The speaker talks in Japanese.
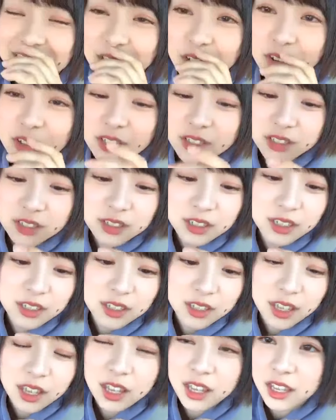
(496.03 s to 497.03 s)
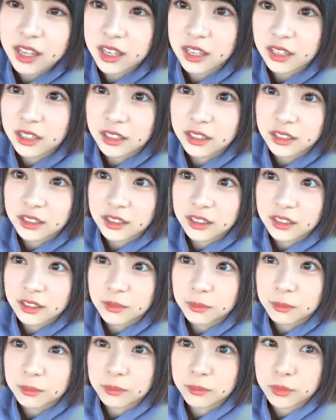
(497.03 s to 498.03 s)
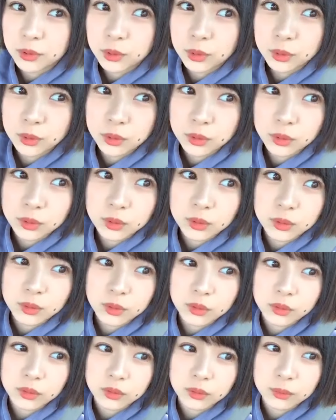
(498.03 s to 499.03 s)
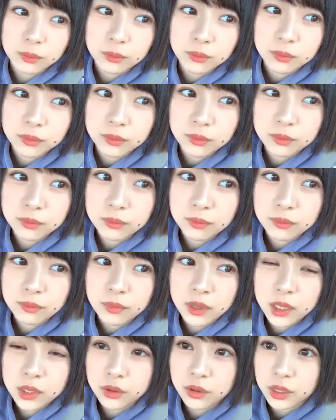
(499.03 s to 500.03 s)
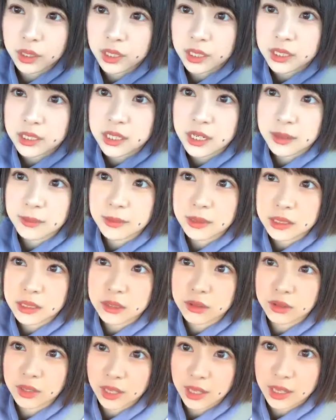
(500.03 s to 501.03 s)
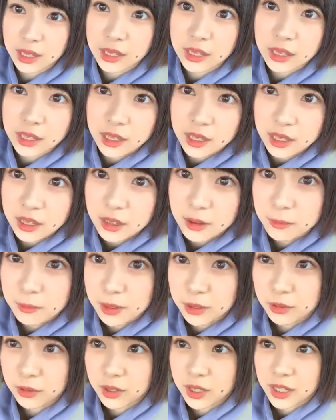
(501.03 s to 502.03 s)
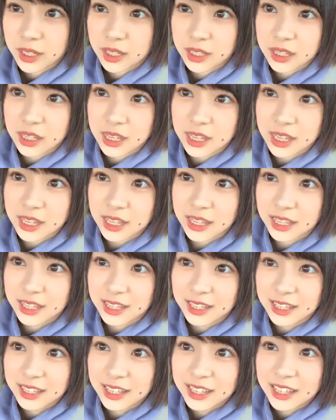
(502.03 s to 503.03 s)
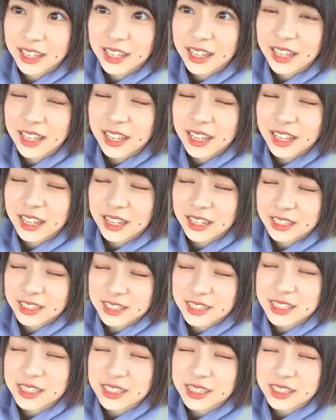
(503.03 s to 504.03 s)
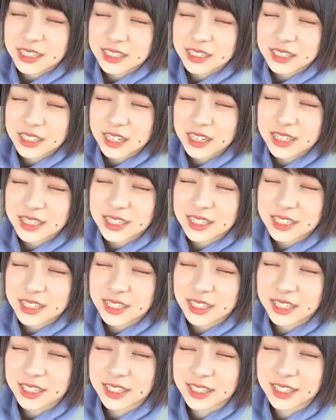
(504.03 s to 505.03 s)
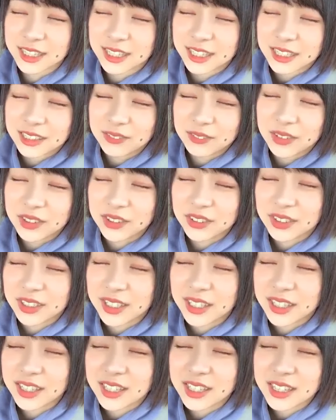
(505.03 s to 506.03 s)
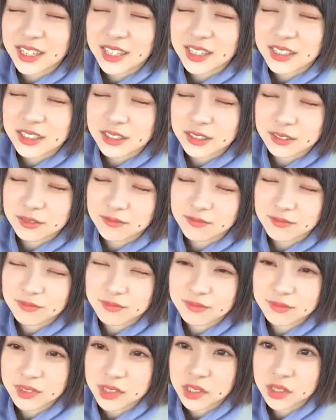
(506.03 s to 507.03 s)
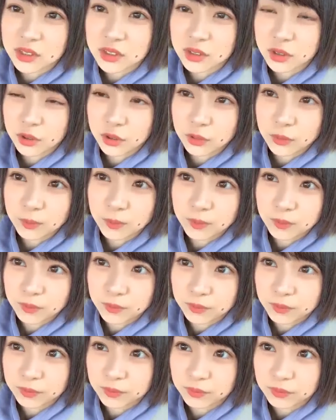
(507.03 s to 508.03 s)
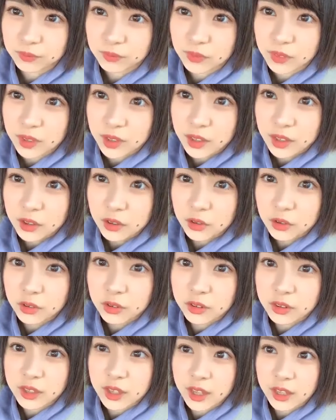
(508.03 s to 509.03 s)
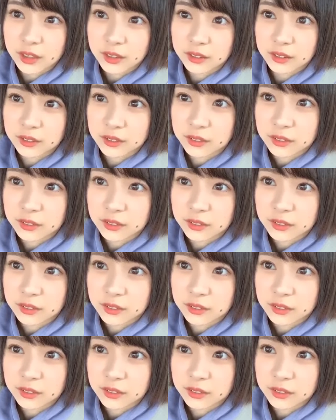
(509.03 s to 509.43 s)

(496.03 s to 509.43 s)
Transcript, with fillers: 気が美味しすぎてもう窓開けちゃいますよね窓開けて配信配信じゃなかった窓開けてずっと運転